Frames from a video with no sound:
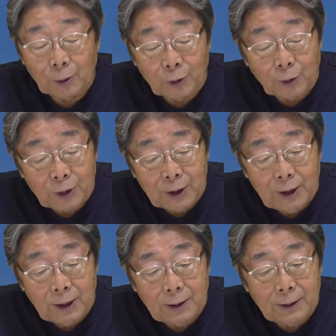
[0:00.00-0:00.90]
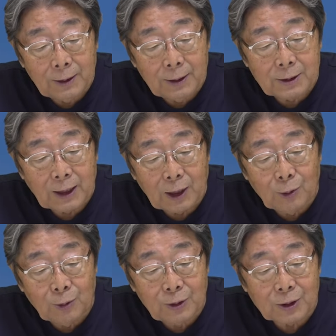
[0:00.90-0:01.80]
時々酒
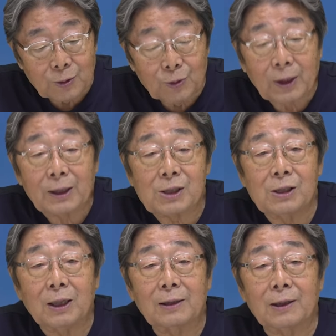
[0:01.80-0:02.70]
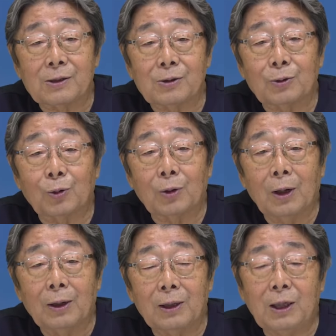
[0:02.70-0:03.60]
飲んでそういう話になったりすると
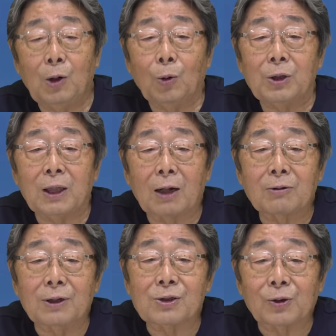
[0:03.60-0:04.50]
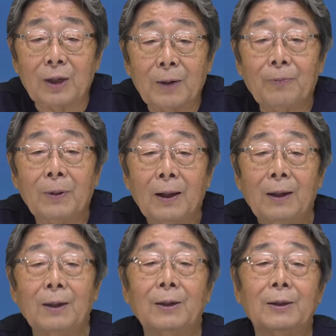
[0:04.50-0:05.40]
議論になるんですよね。
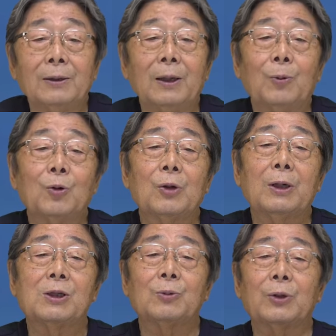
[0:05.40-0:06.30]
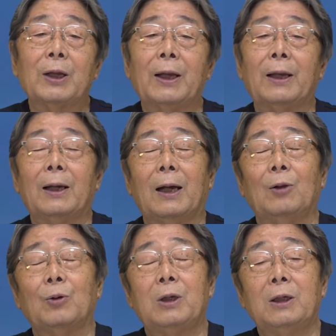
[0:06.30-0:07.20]
で僕はいつもね
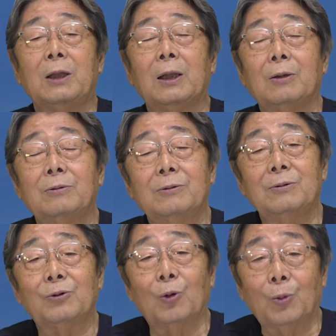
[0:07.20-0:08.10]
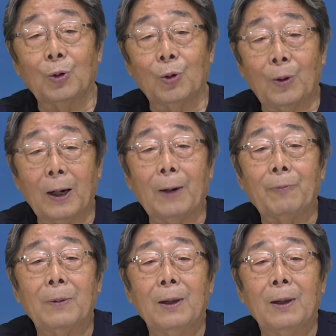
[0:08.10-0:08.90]
あの聞いててふーんと思うのは、